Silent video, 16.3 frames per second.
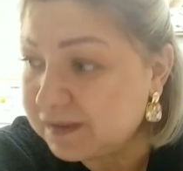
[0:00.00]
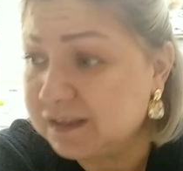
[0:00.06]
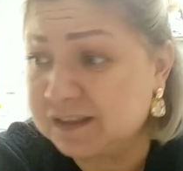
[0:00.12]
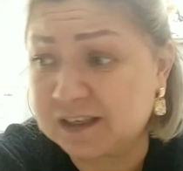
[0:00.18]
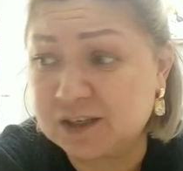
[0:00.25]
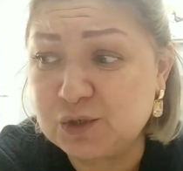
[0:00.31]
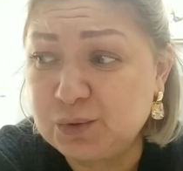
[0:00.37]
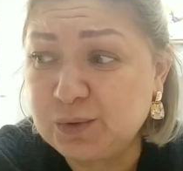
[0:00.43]

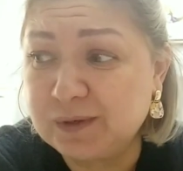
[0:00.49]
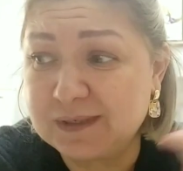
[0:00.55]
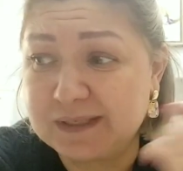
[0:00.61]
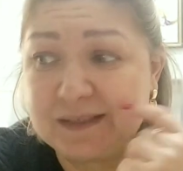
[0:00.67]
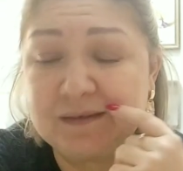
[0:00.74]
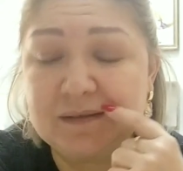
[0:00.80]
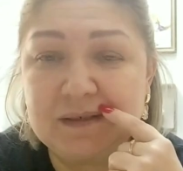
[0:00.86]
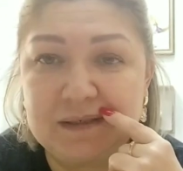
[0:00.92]
Хорошо
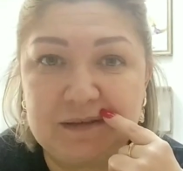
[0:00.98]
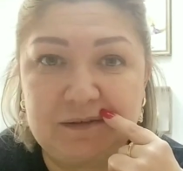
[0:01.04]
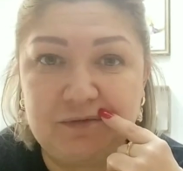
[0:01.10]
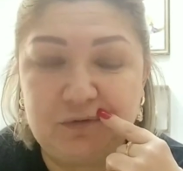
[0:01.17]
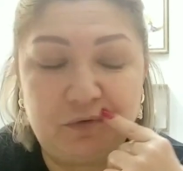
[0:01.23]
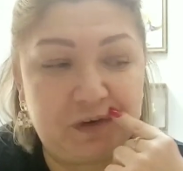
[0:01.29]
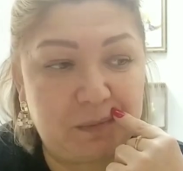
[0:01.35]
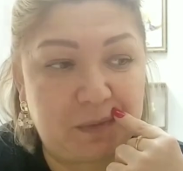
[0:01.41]
сделать это
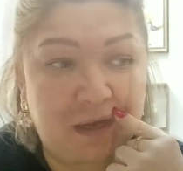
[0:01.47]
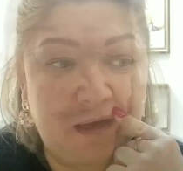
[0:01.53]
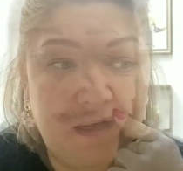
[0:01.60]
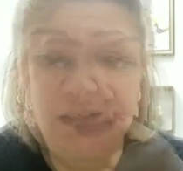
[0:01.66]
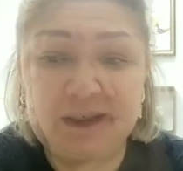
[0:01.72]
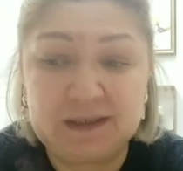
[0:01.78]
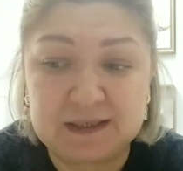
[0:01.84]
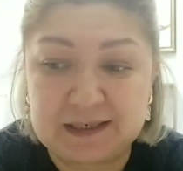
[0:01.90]
вовремя, потому что
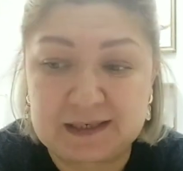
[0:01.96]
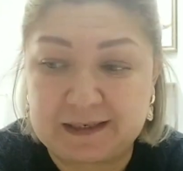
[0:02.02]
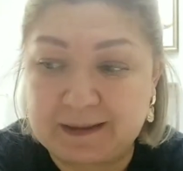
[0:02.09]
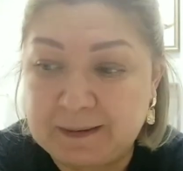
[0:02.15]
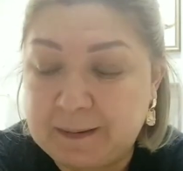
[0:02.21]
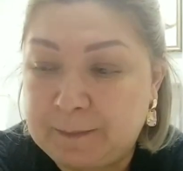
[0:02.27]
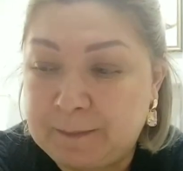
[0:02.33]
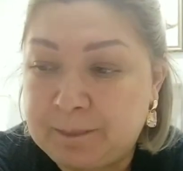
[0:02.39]

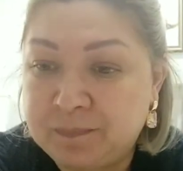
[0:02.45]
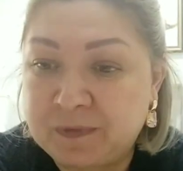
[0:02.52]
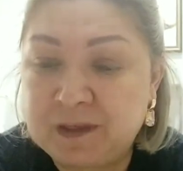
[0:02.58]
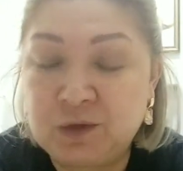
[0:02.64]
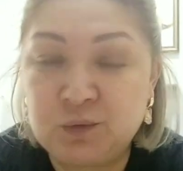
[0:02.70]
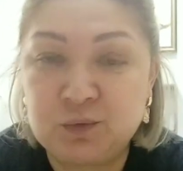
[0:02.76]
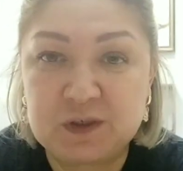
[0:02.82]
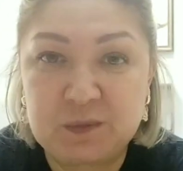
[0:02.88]
если
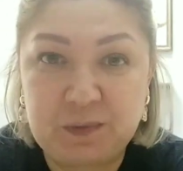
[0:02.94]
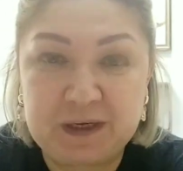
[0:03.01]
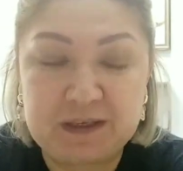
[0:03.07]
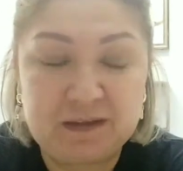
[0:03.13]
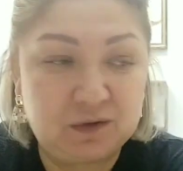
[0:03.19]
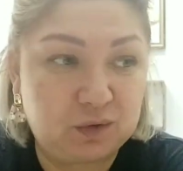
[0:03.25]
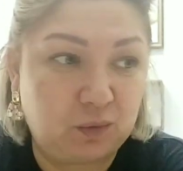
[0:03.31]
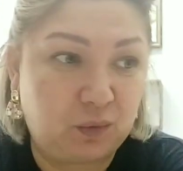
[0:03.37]
не
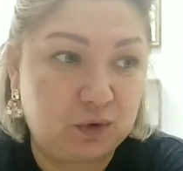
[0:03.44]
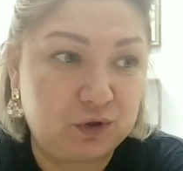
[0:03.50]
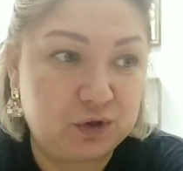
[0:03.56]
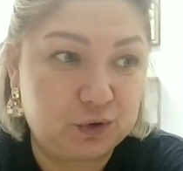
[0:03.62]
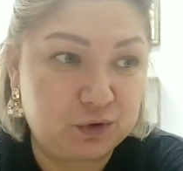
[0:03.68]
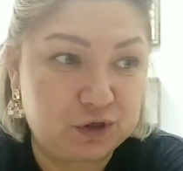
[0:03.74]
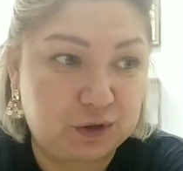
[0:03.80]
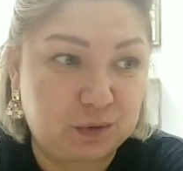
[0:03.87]
успеть, то
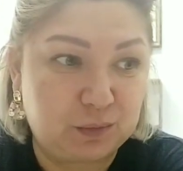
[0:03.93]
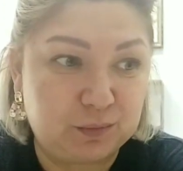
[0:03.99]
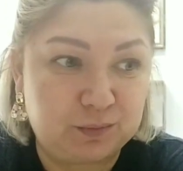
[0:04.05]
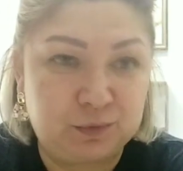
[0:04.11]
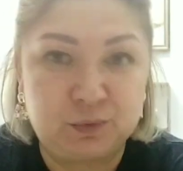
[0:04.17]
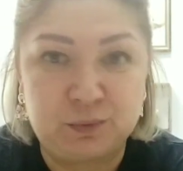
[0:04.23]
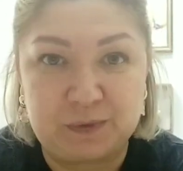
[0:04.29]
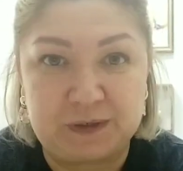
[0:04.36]
счетчик,
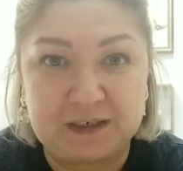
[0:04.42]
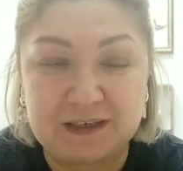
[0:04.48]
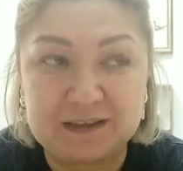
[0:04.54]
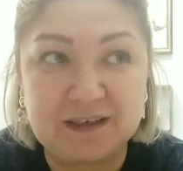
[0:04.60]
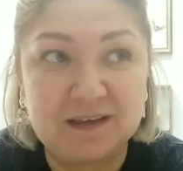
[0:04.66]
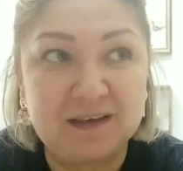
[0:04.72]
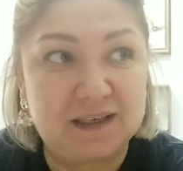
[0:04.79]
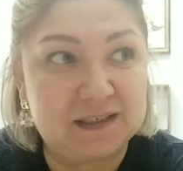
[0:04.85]

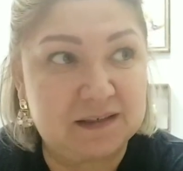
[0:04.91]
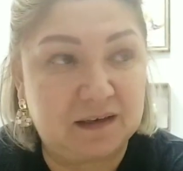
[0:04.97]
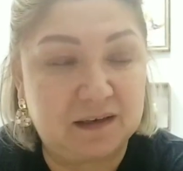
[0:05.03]
когда газ